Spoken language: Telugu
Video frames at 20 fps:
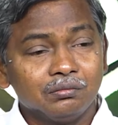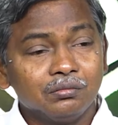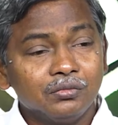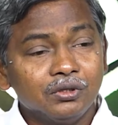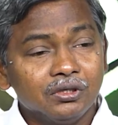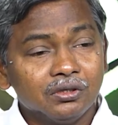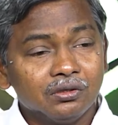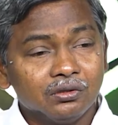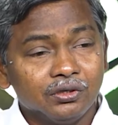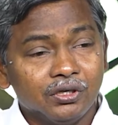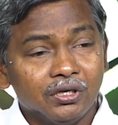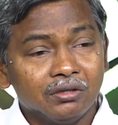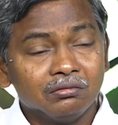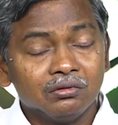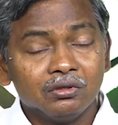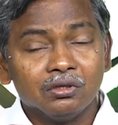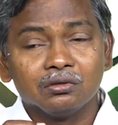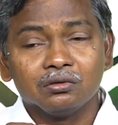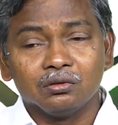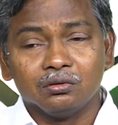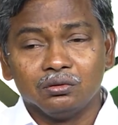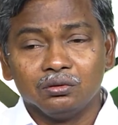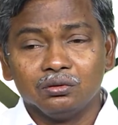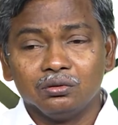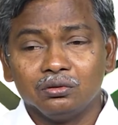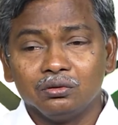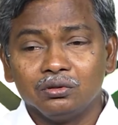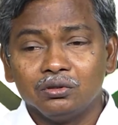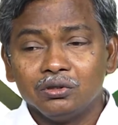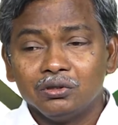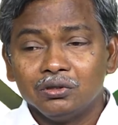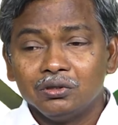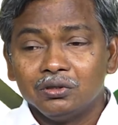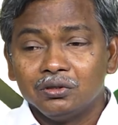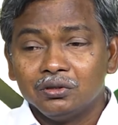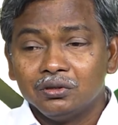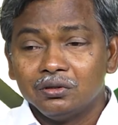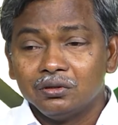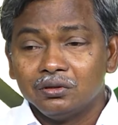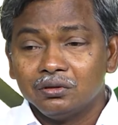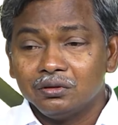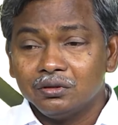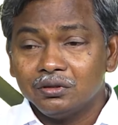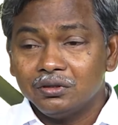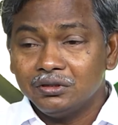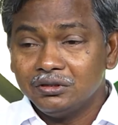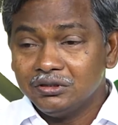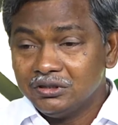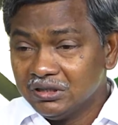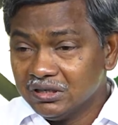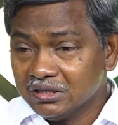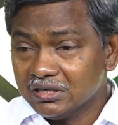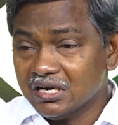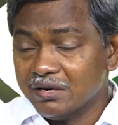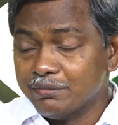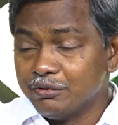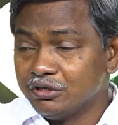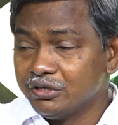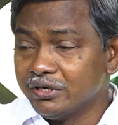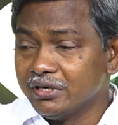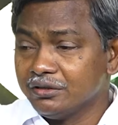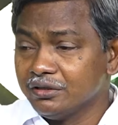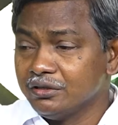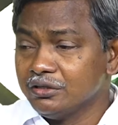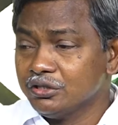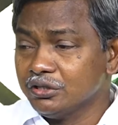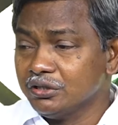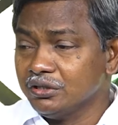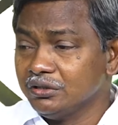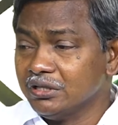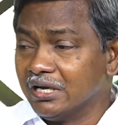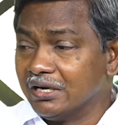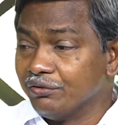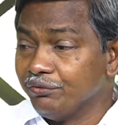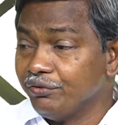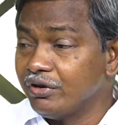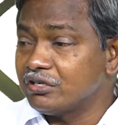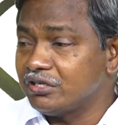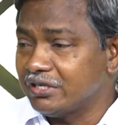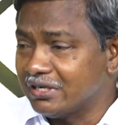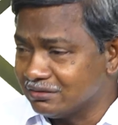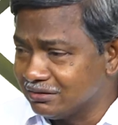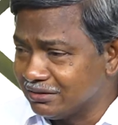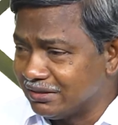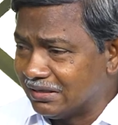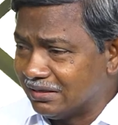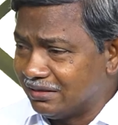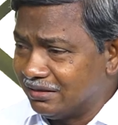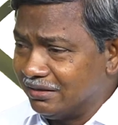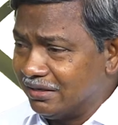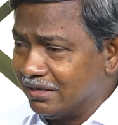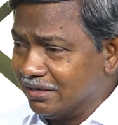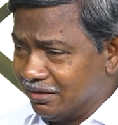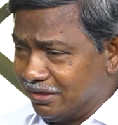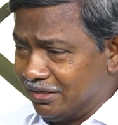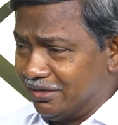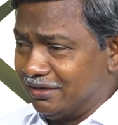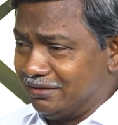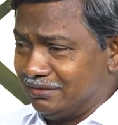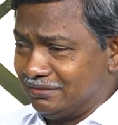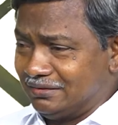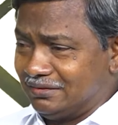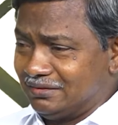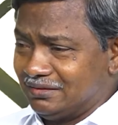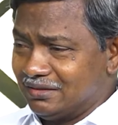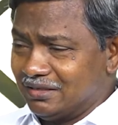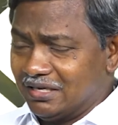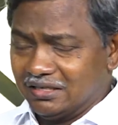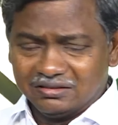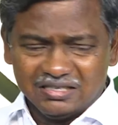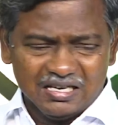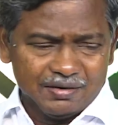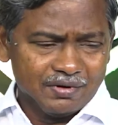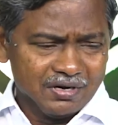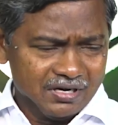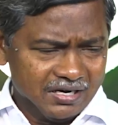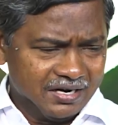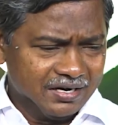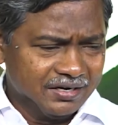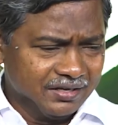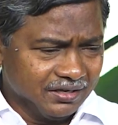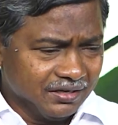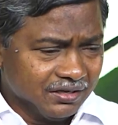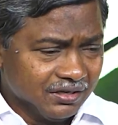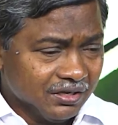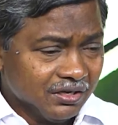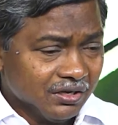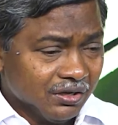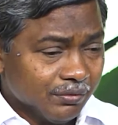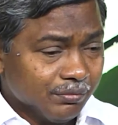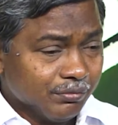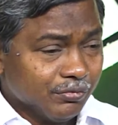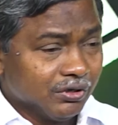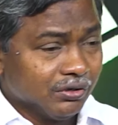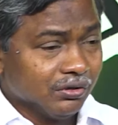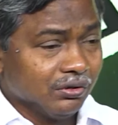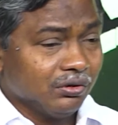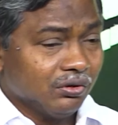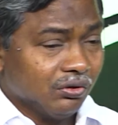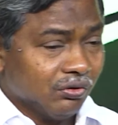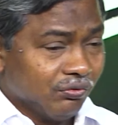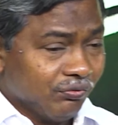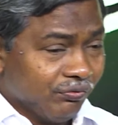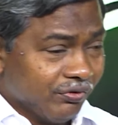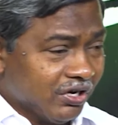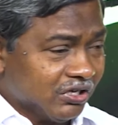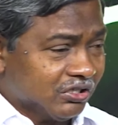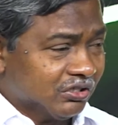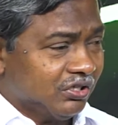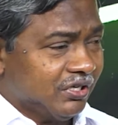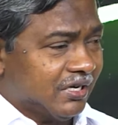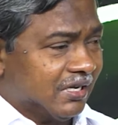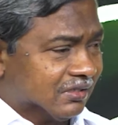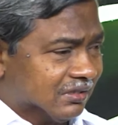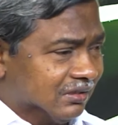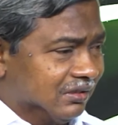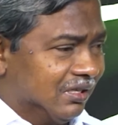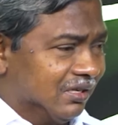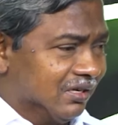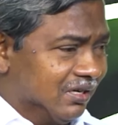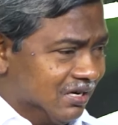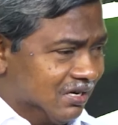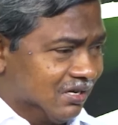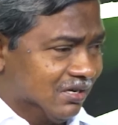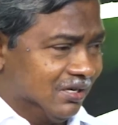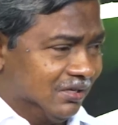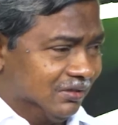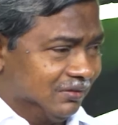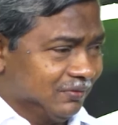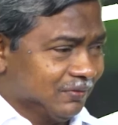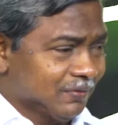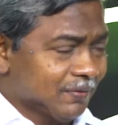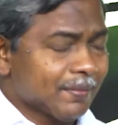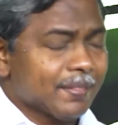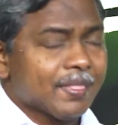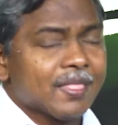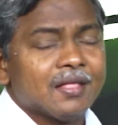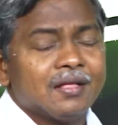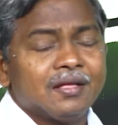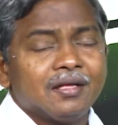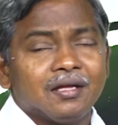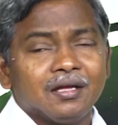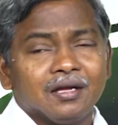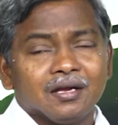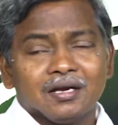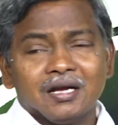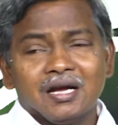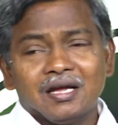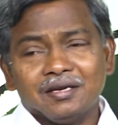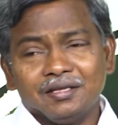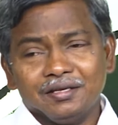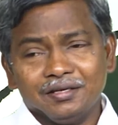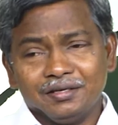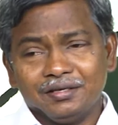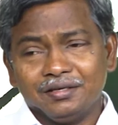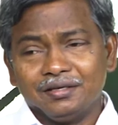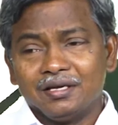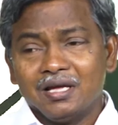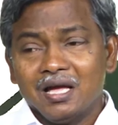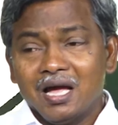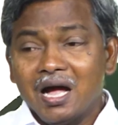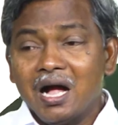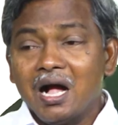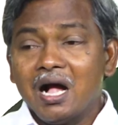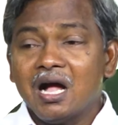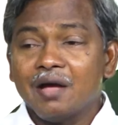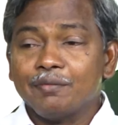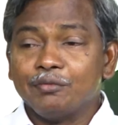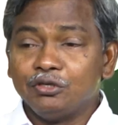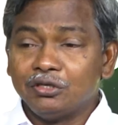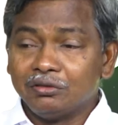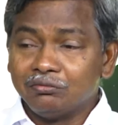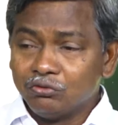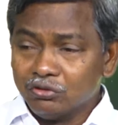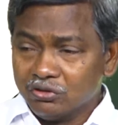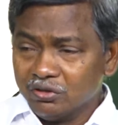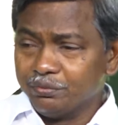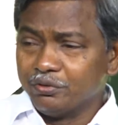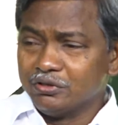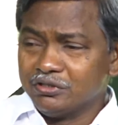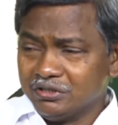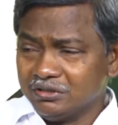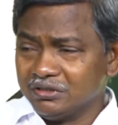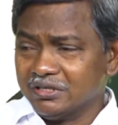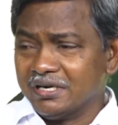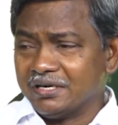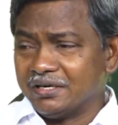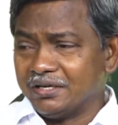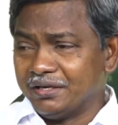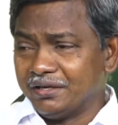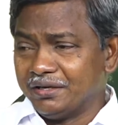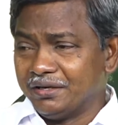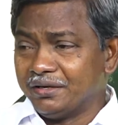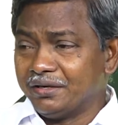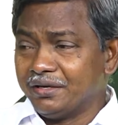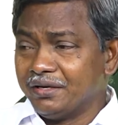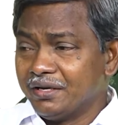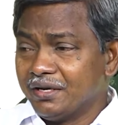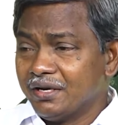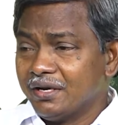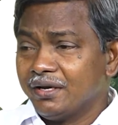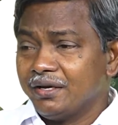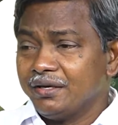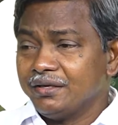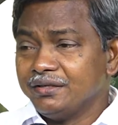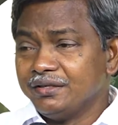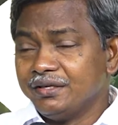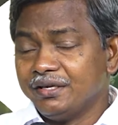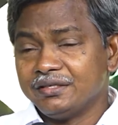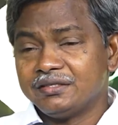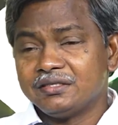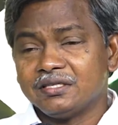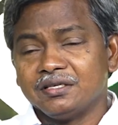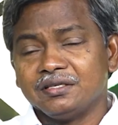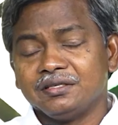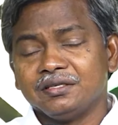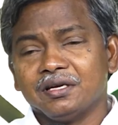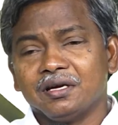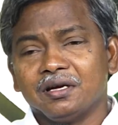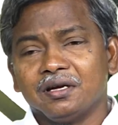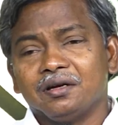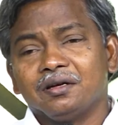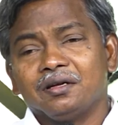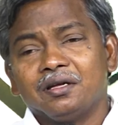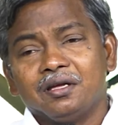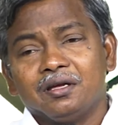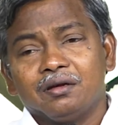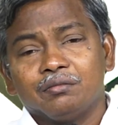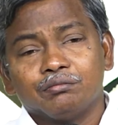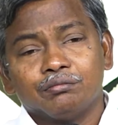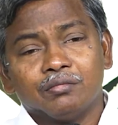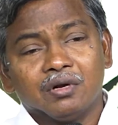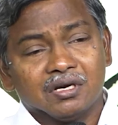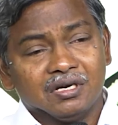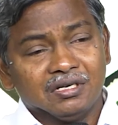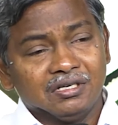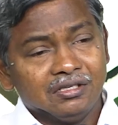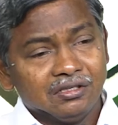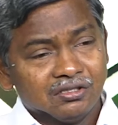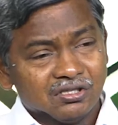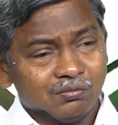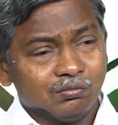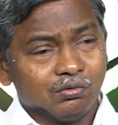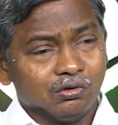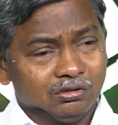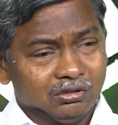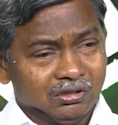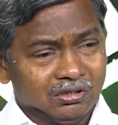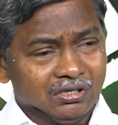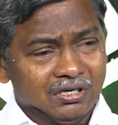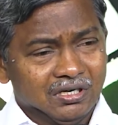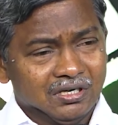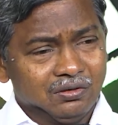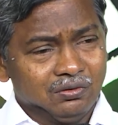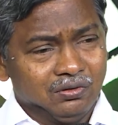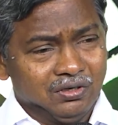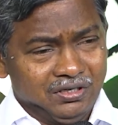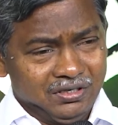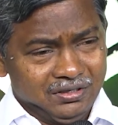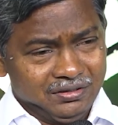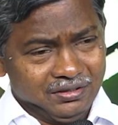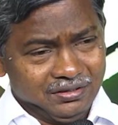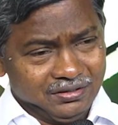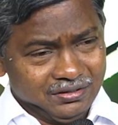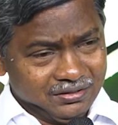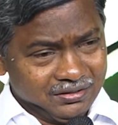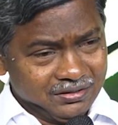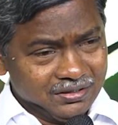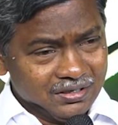మీరు ఎందుకు ఈయనకి అభిషేకించి దాన్ని వేస్ట్ చేస్తున్నాడు అంటున్నాడు అతను ఏమంటున్నాడు అండి మీరు వేస్ట్ చేస్తున్నారు అంటున్నాడు కానీ ఆమె ఎందుకు పోసిందంటే ఏసయ్య మరణించబోతున్నాడు అనేది